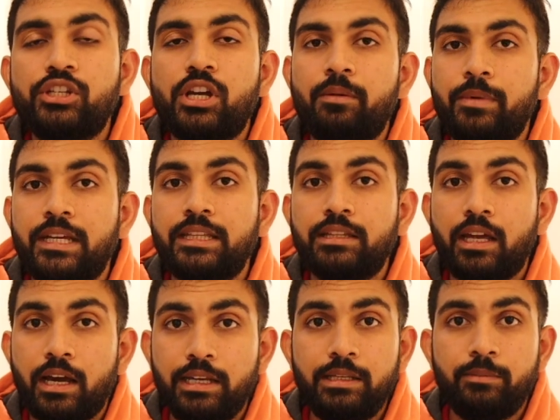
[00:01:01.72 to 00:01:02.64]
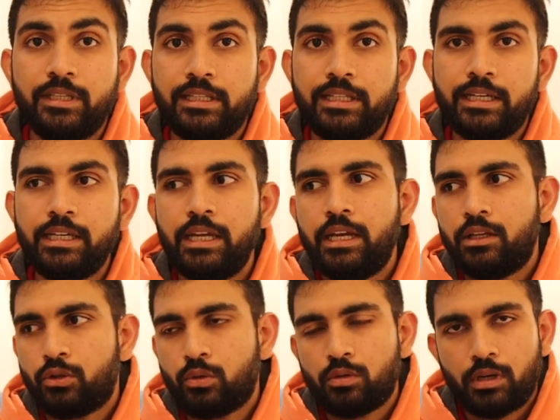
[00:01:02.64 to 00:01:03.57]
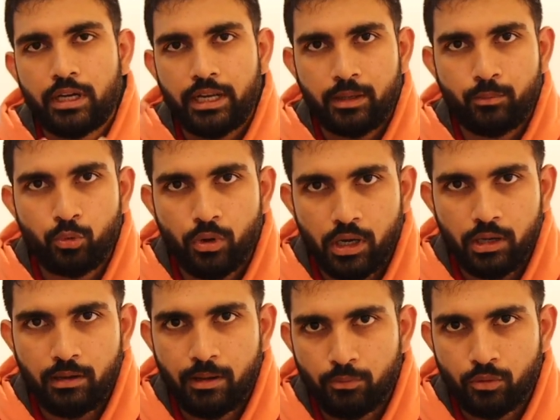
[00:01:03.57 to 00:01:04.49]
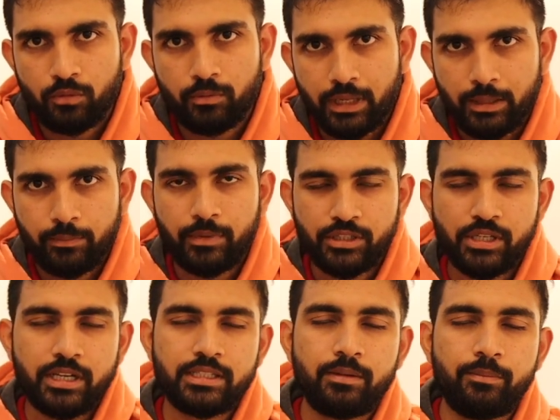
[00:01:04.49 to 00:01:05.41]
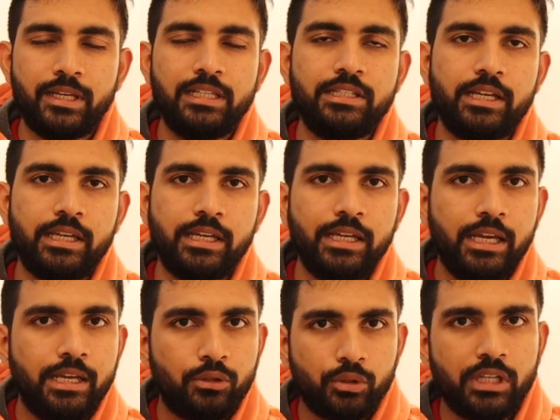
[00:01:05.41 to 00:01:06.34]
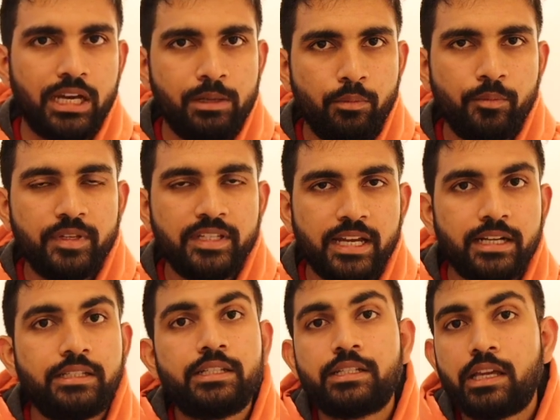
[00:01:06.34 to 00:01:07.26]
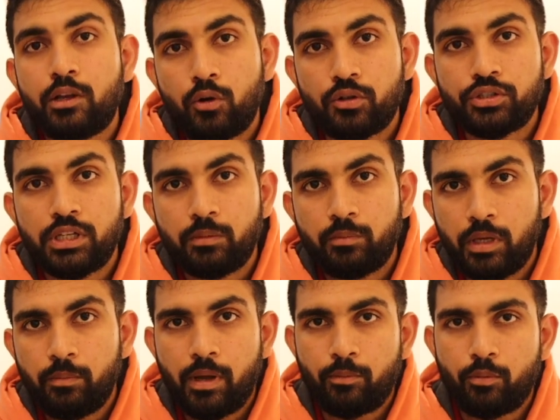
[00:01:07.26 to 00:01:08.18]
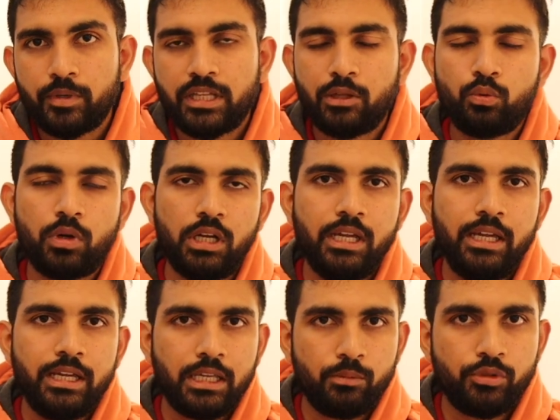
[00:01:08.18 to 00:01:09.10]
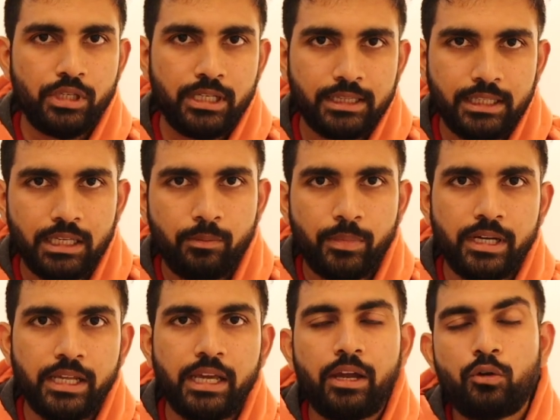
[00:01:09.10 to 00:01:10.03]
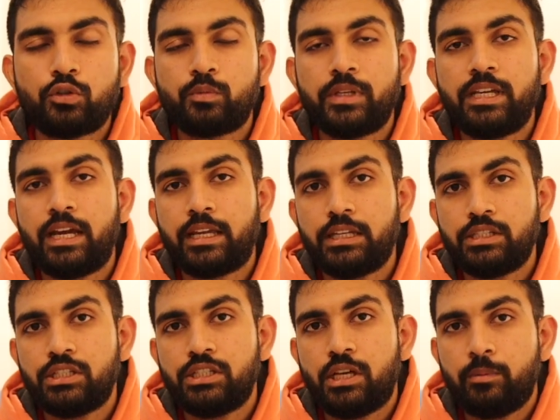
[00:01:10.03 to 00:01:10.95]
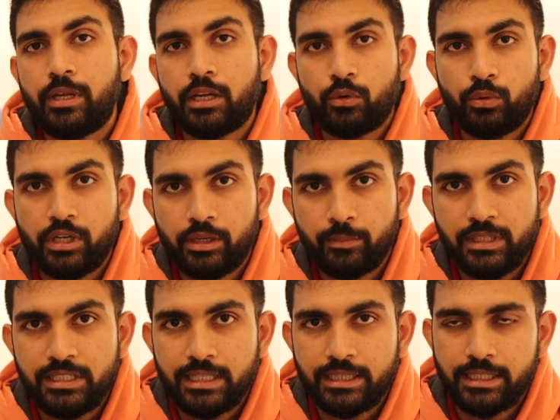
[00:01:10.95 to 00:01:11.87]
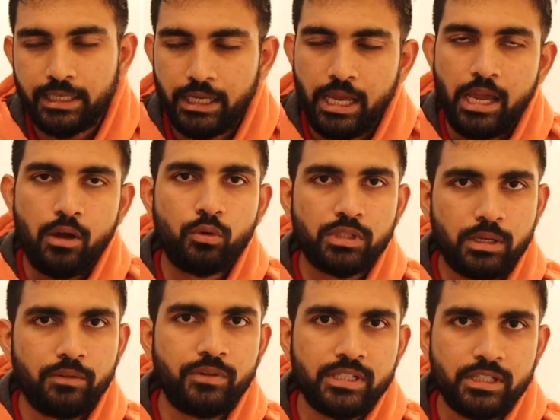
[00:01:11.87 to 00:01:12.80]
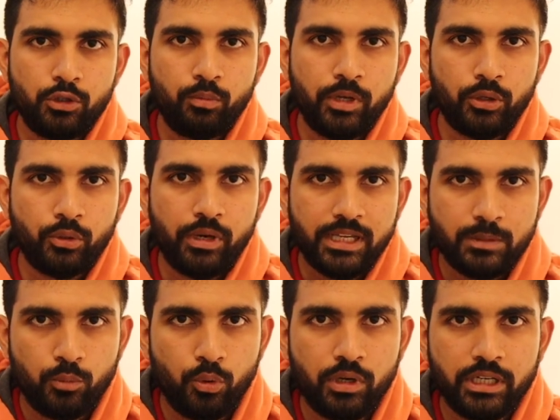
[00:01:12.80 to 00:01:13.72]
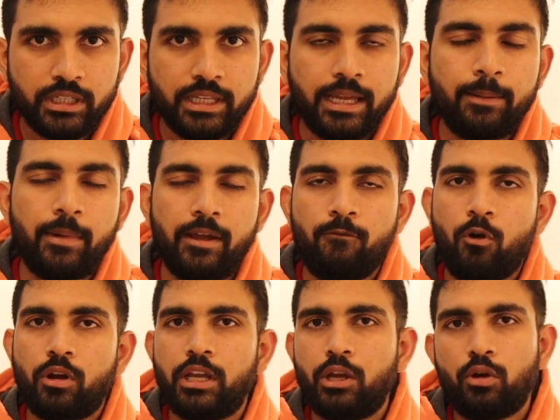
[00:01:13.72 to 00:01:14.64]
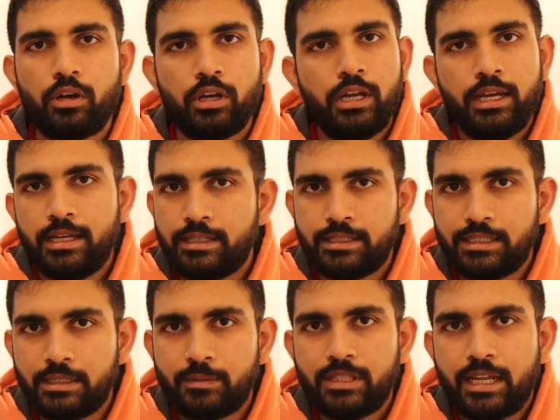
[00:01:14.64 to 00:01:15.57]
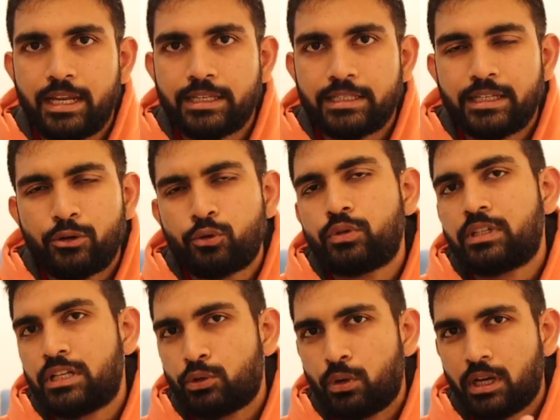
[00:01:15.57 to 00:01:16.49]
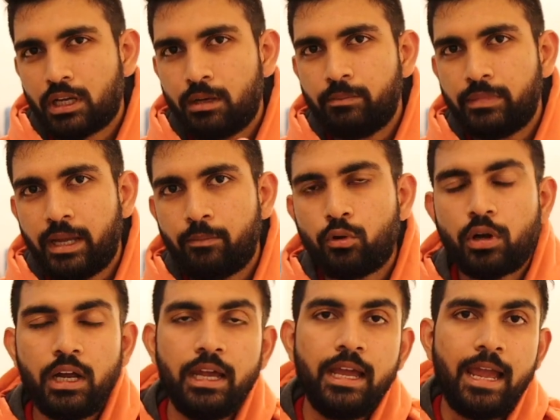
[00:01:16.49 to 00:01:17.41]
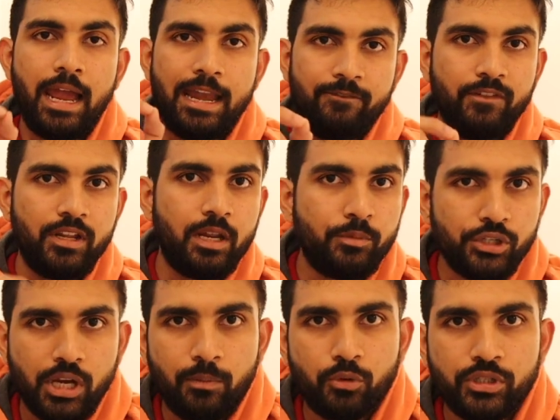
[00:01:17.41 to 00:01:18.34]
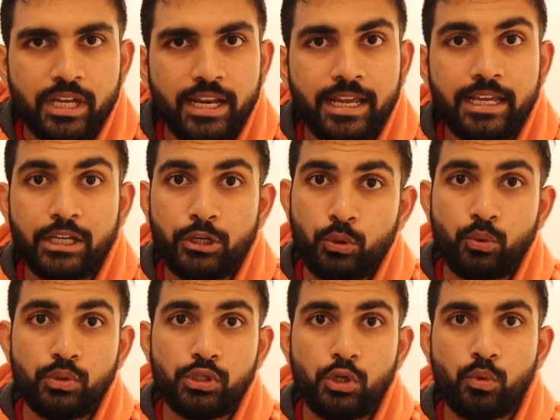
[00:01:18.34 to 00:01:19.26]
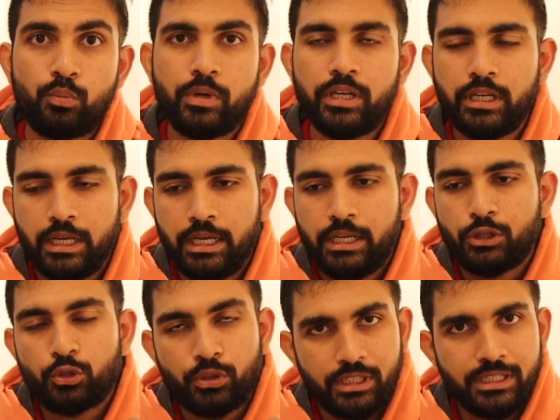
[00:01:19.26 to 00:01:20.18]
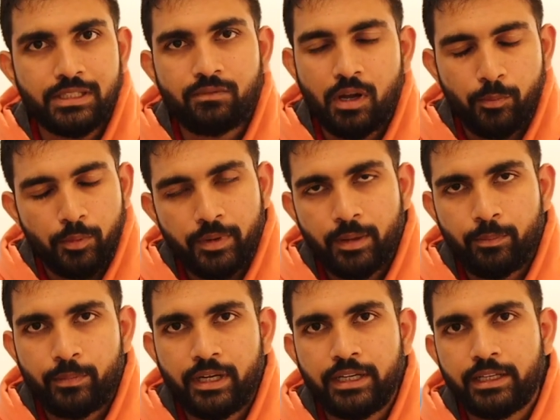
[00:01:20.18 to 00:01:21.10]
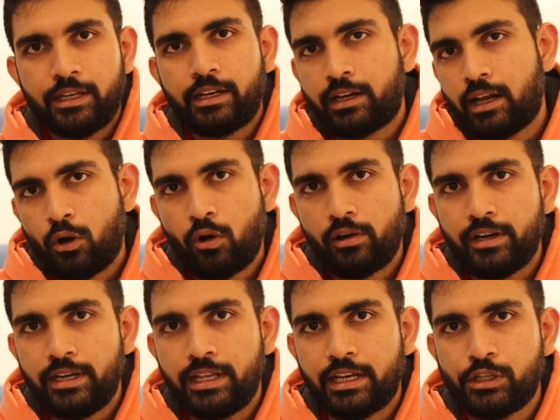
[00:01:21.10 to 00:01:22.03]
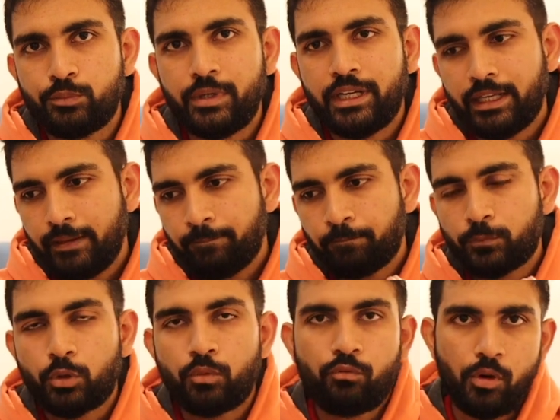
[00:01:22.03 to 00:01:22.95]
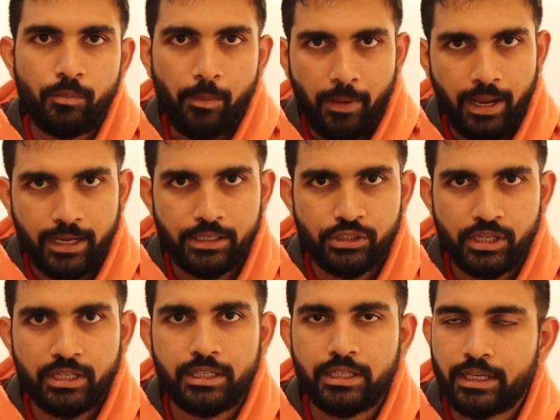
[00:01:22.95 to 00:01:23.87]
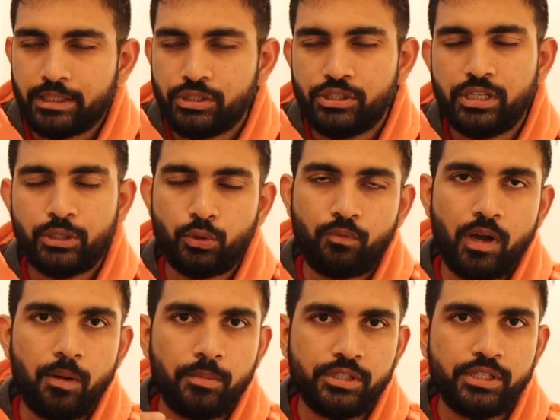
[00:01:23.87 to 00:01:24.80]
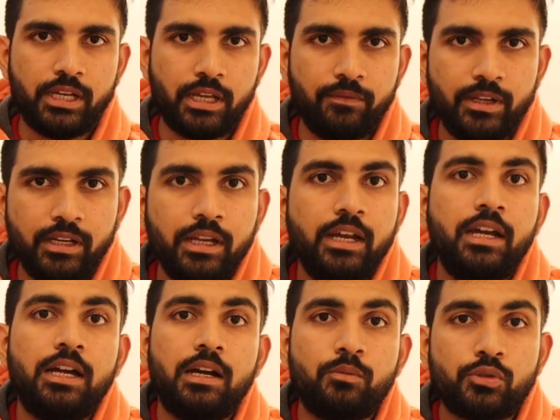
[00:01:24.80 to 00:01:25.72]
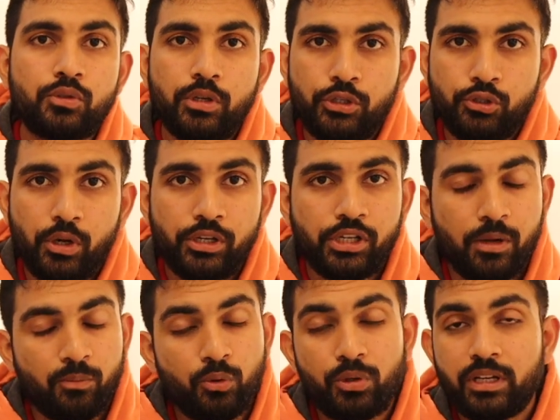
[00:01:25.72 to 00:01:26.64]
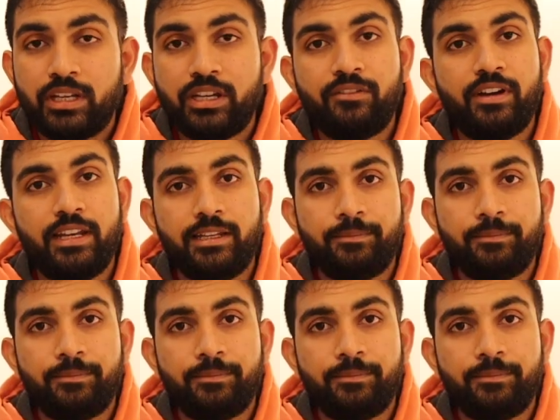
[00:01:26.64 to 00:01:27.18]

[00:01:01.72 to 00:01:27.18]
है जहाँ पे कि थाली मिलती है तो अगर एक पूरा आपको एक अच्छा खासा मेन चाहिए तो थाली में मिल जाएगा जिसकी कॉस्टिंग भी मैं आपको बता दूंगा कि मुझे कितने की पड़ी है और उसमें क्या क्या चीज़ें हमें इंक्लूडेड मिल जाती है उसके बाद फिर से दुबई को थोड़ा एक्सप्लोर करते हैं बाय वॉकिंग और जिस भी तरीके से क्योंकि उसका थोड़ा कम टाइम होगा एंड फिर हमें शाम को जाना है क्रूज़ के ऊपर तो यस वहाँ पर भी अपना डिनर का ऑलरेडी अरेंजमेंट है तो वो अपने पैकेज के अंदर चीज़ें हैं तो वहाँ पर जाके फिर हम उसको इंजॉय शाम को करने वाले